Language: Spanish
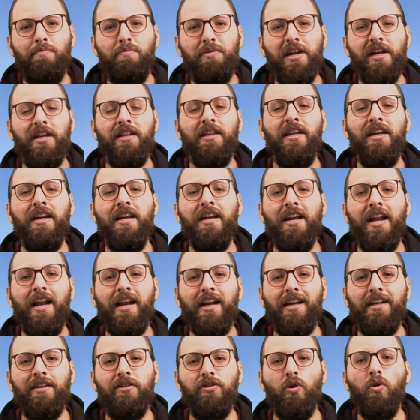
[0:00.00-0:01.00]
pierden en la
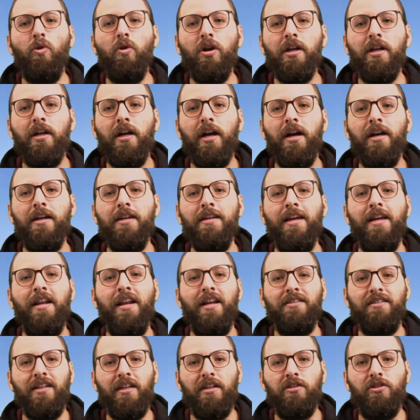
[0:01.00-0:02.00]
retórica y en
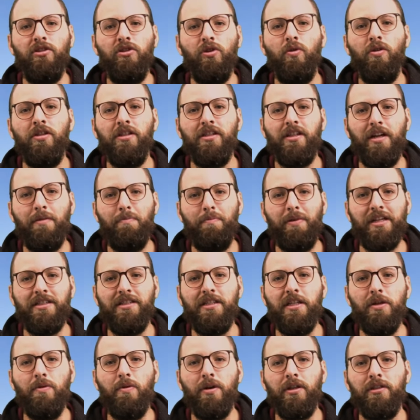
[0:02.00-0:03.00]
las acciones
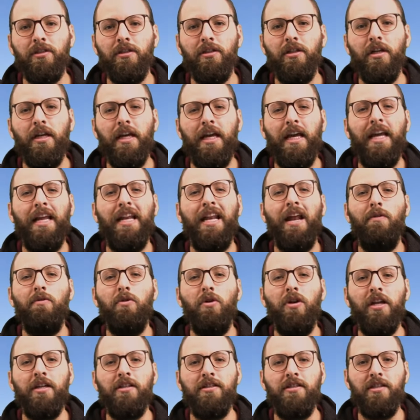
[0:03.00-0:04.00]
represivas, en la
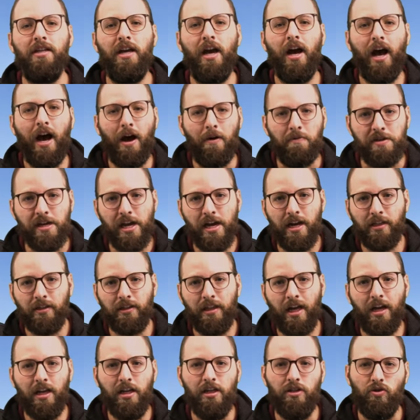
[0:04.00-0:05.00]
violencia
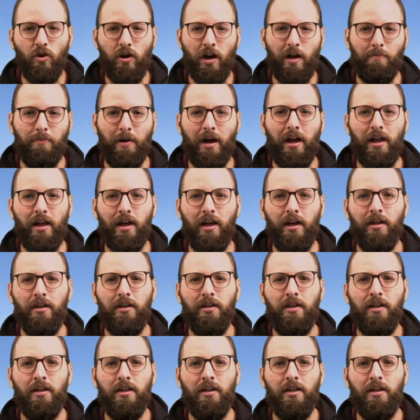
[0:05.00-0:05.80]
abierta y solapada